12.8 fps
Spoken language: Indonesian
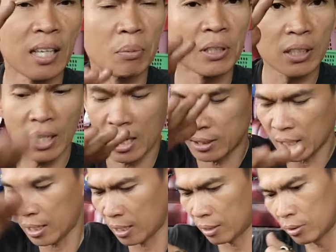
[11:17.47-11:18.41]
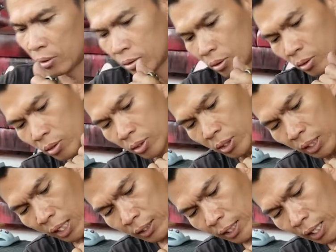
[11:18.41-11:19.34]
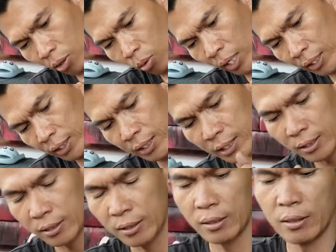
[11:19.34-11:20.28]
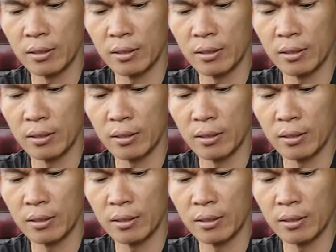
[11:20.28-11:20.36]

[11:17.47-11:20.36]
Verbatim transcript: tapi setelah saya setelah saya koreksi